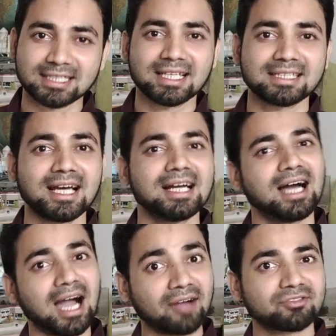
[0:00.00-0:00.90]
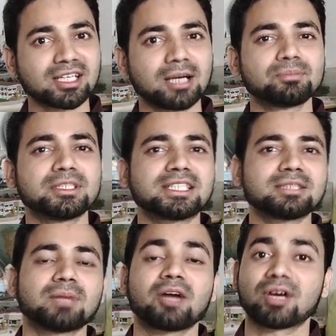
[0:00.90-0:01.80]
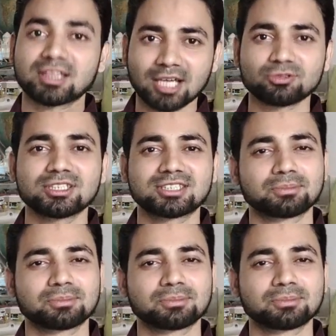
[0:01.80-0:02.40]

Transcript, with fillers: खरीदा था आफ्टर कंप्लीटिंग माई 1000